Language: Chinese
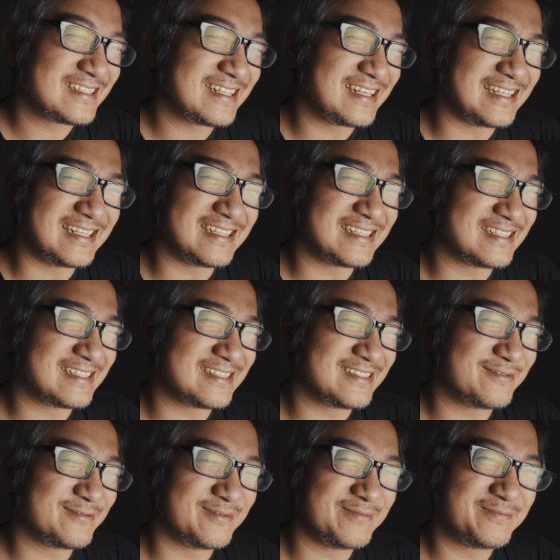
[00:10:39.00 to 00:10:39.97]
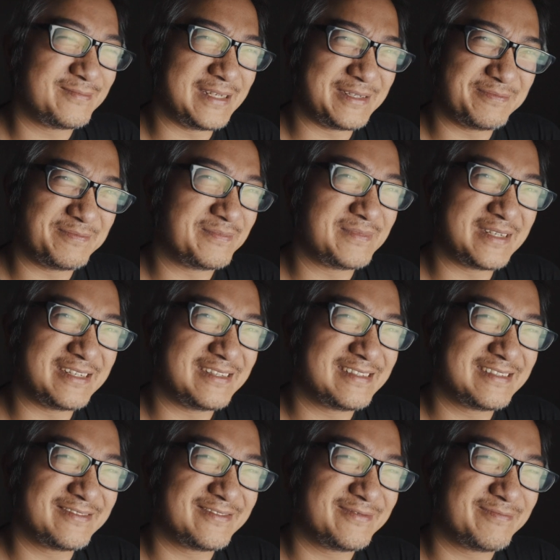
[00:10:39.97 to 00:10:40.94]
呃，别别
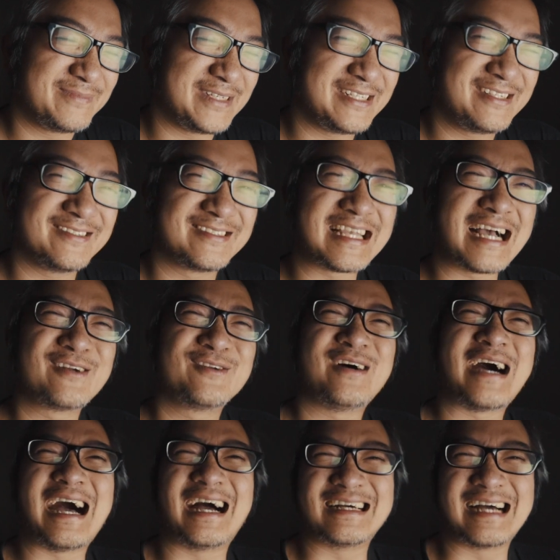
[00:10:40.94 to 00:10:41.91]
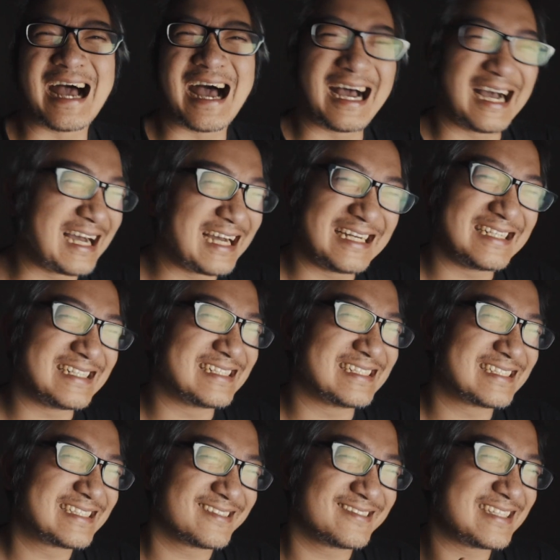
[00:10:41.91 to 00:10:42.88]
别去上个行
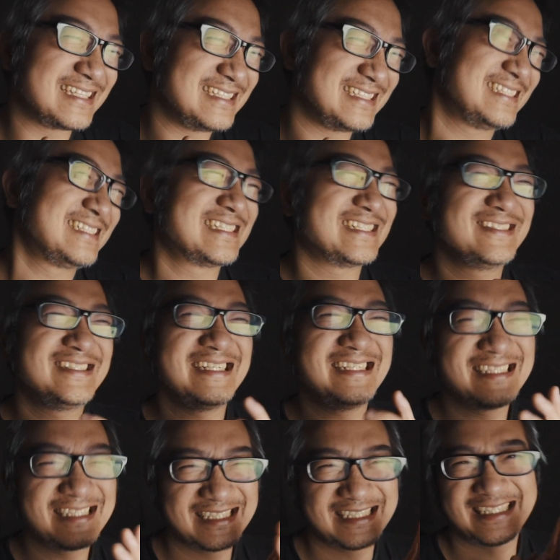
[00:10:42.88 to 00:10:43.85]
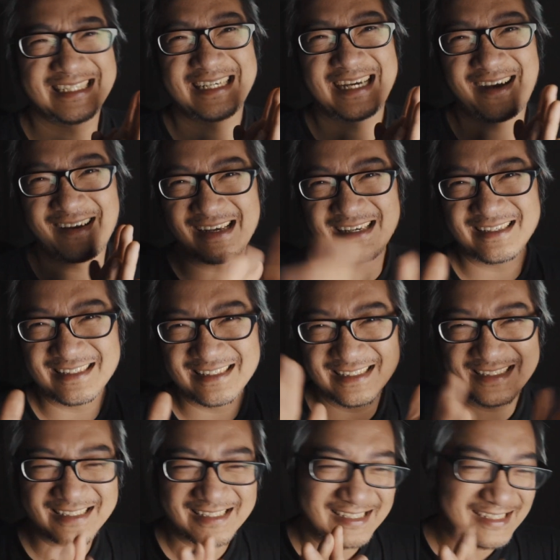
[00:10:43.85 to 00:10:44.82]
啊！周星周星驰。好了，
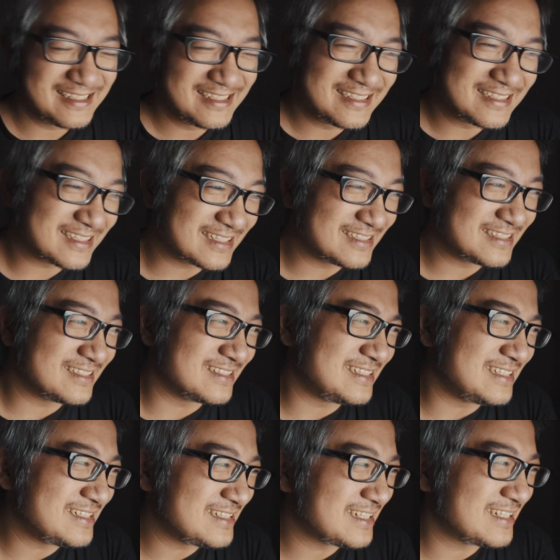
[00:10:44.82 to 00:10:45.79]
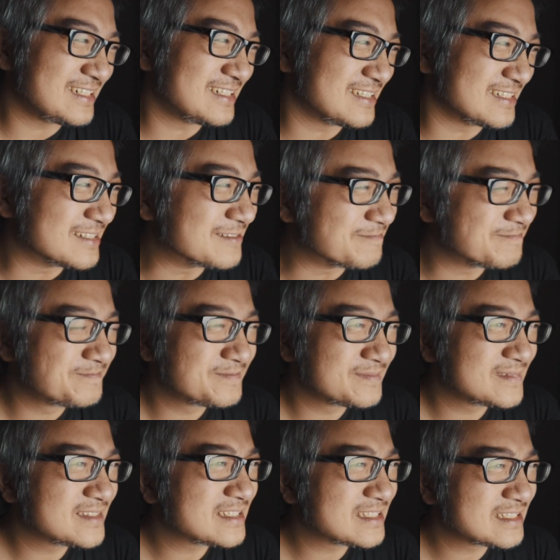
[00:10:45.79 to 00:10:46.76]
这个是今天的。
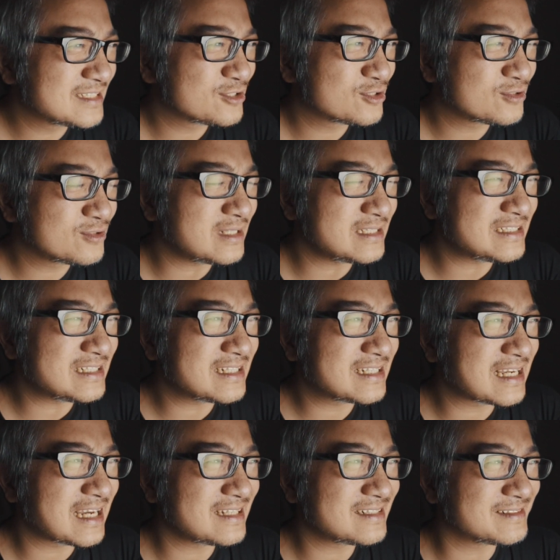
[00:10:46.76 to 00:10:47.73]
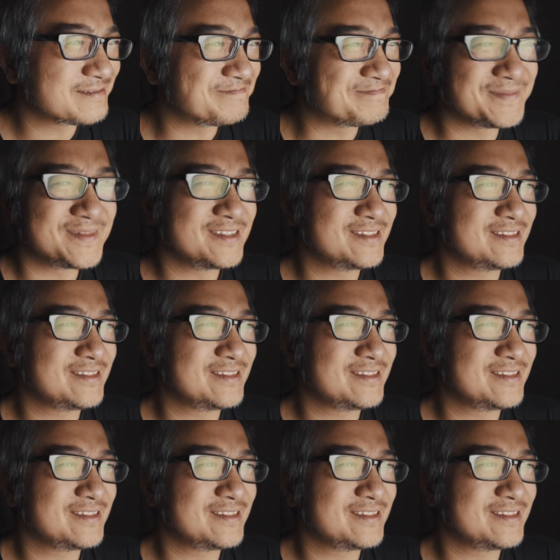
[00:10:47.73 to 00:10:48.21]
突然间看